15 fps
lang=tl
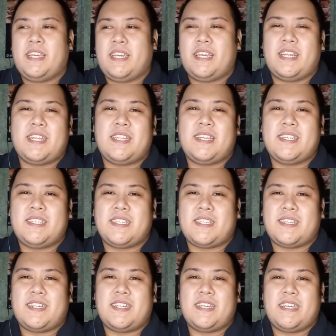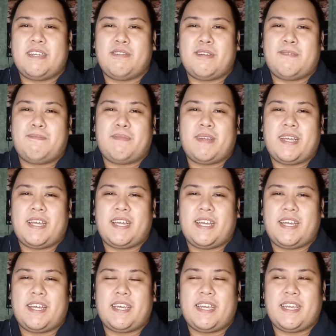in a digital era,
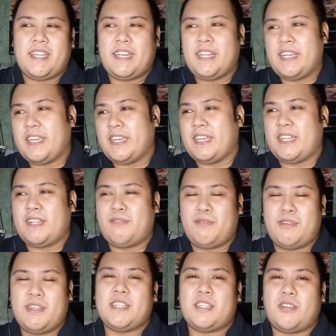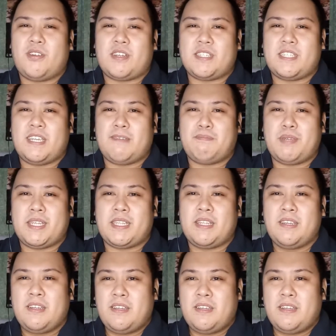man. And we need to accept it.